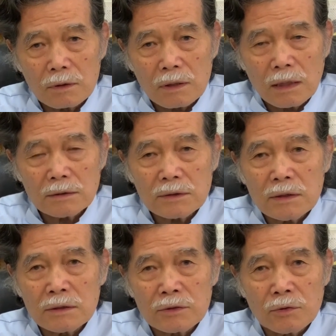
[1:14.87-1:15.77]
感
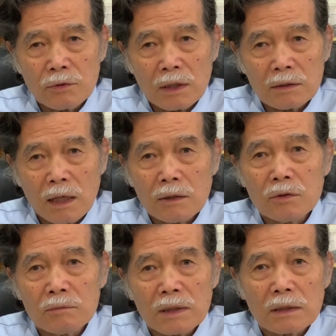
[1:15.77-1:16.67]
染症が大
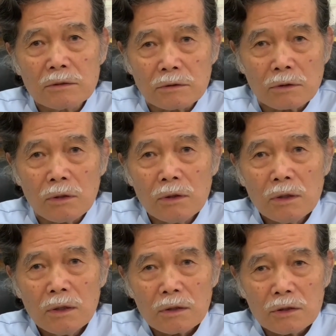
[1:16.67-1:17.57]
脳まで来る
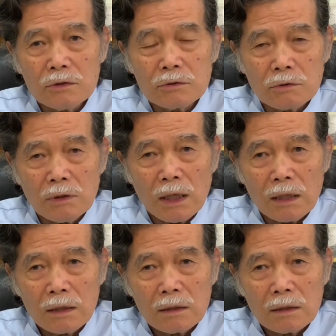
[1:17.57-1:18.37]
というのは